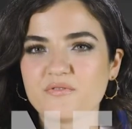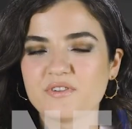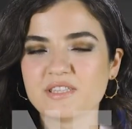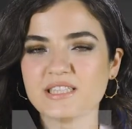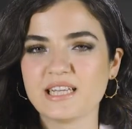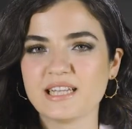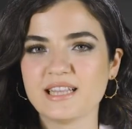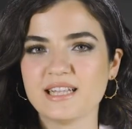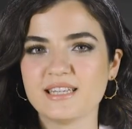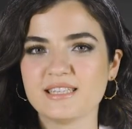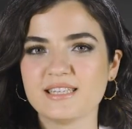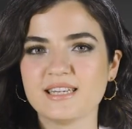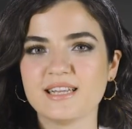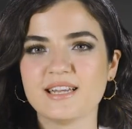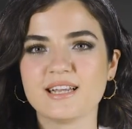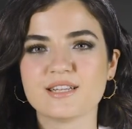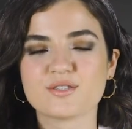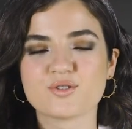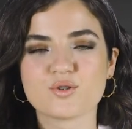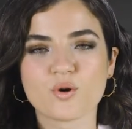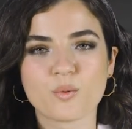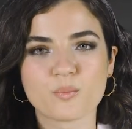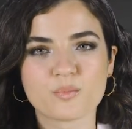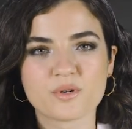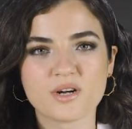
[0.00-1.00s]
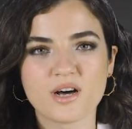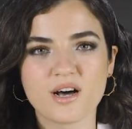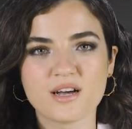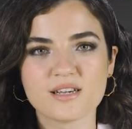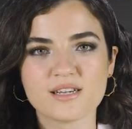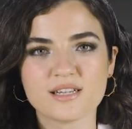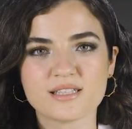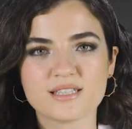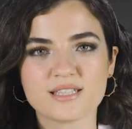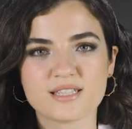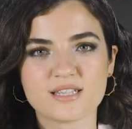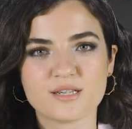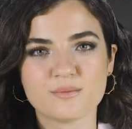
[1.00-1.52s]
fideleriyle toprağa
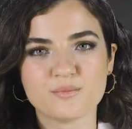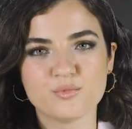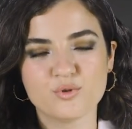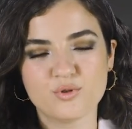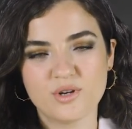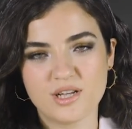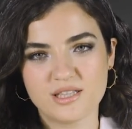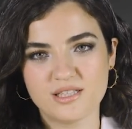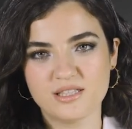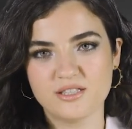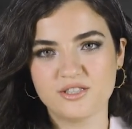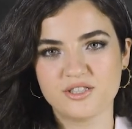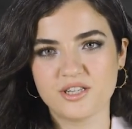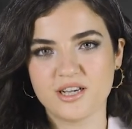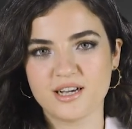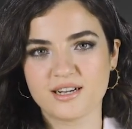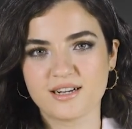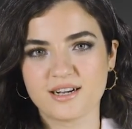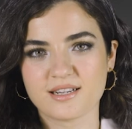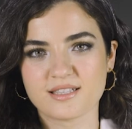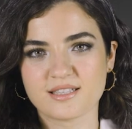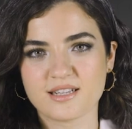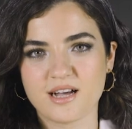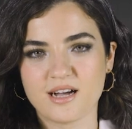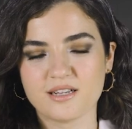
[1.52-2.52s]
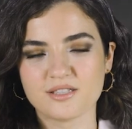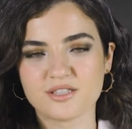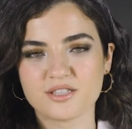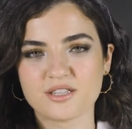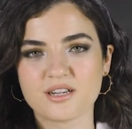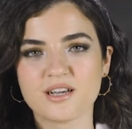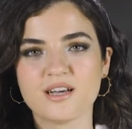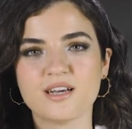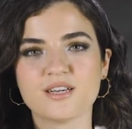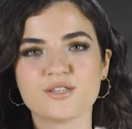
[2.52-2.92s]
yatırım üreticiye kazanç.